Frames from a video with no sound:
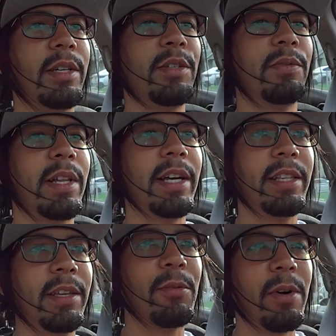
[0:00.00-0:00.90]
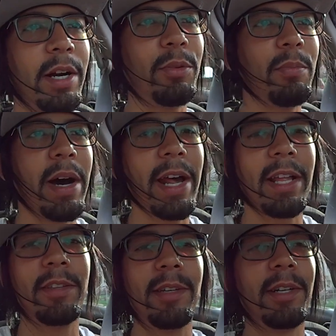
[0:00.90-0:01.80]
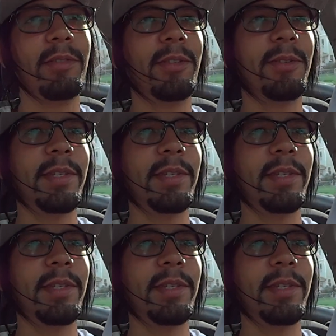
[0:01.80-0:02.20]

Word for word: a gente falar que tem um quarto barato em Irvington,